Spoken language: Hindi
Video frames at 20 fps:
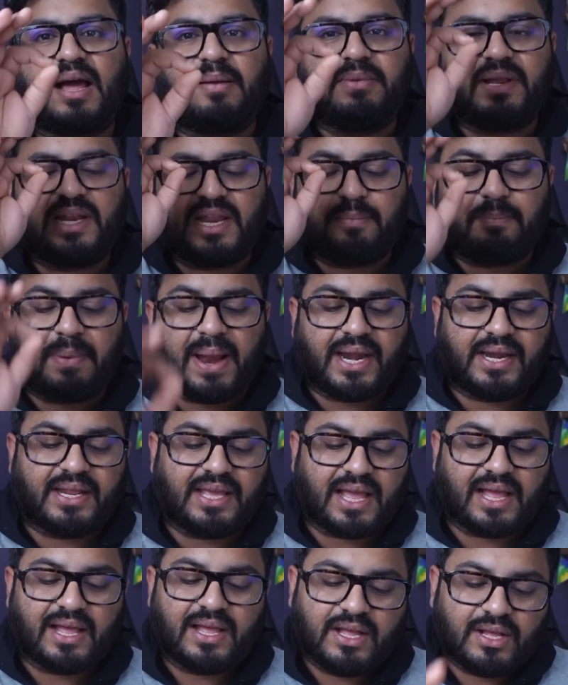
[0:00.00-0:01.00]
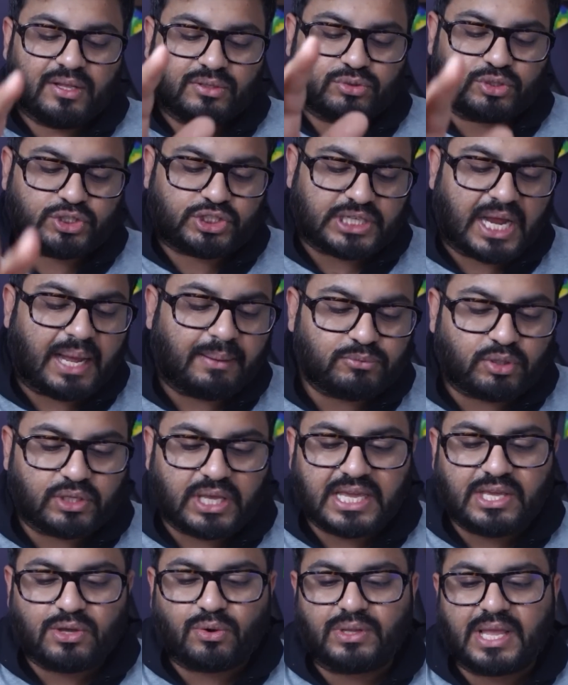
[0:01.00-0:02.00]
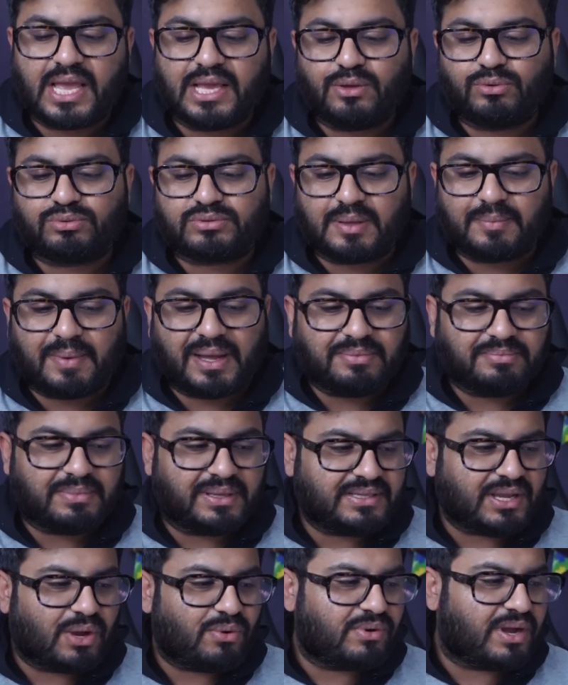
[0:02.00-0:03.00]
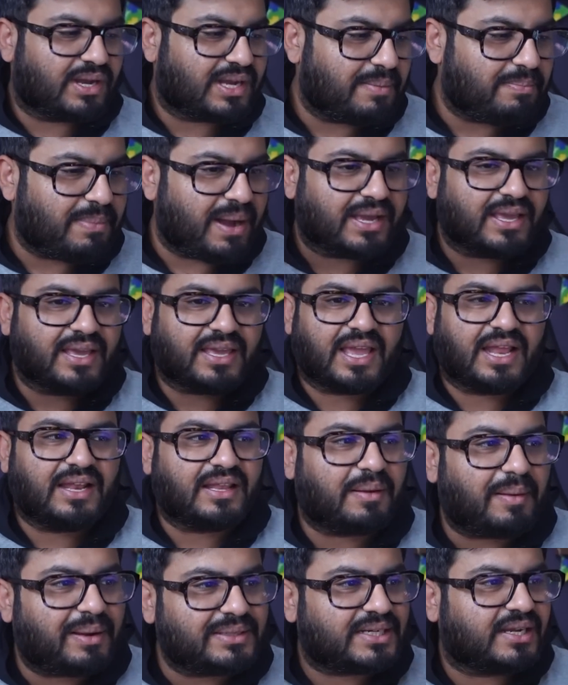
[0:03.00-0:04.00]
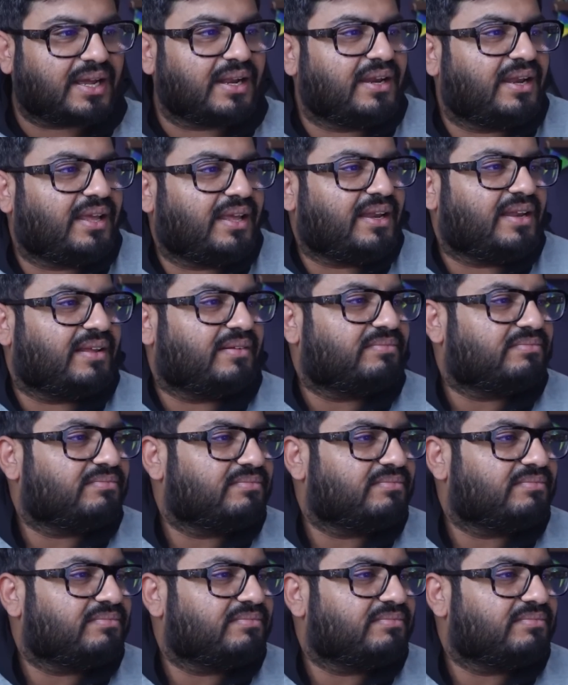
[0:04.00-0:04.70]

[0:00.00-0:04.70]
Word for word: नाम लेने बैठ गया तो शाम तो यहीं हो जाएगी उसके बाद मैं जाऊँगा कब बाकी खेल तमाशा करने के लिए